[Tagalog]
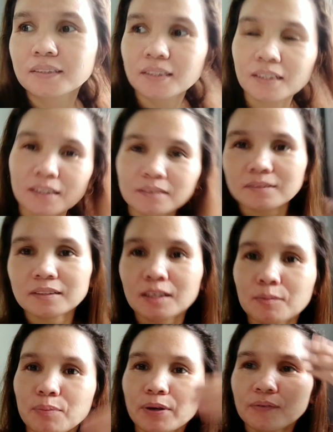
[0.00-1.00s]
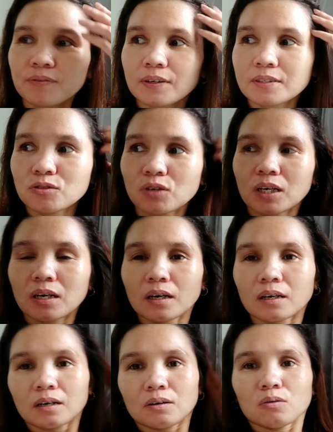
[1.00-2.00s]
Nag nag-breakfast yung
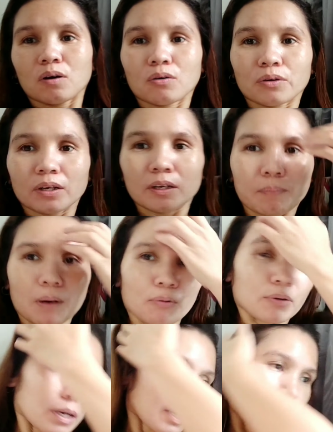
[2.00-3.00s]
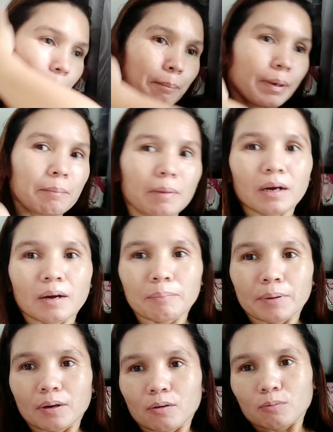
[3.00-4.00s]
alaga ko. Ako hindi pa ako nagkape,
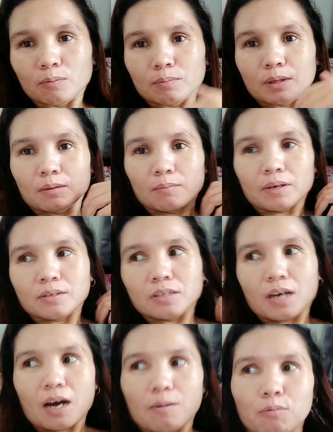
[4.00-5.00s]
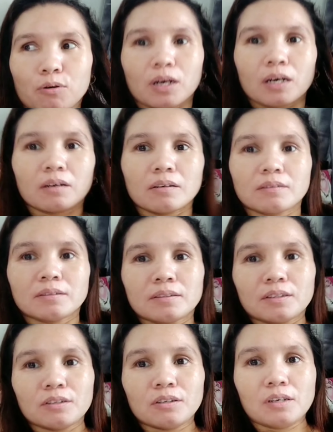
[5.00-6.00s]
magkape ako may si Amo nag
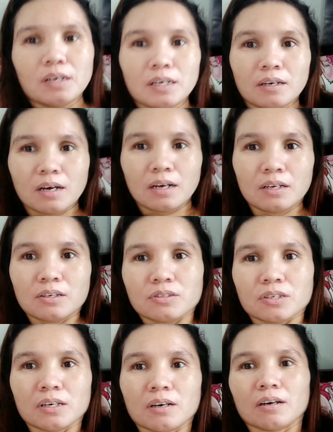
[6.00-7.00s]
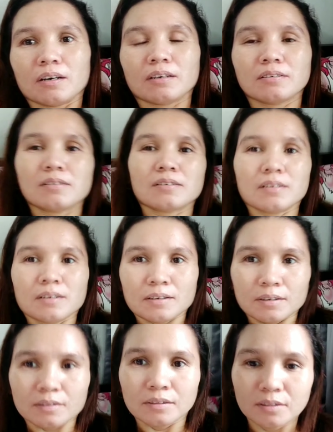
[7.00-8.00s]
early running siya guys.
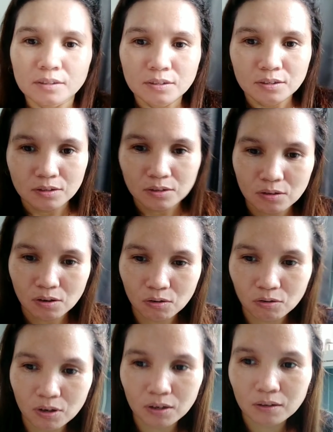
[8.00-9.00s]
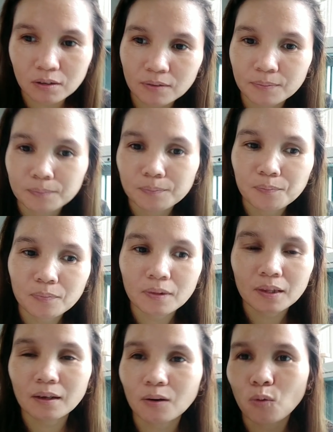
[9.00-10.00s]
So ako nag
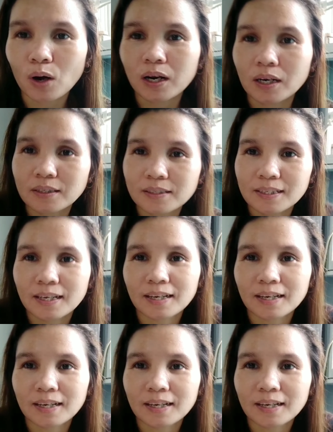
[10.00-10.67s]
nagwalis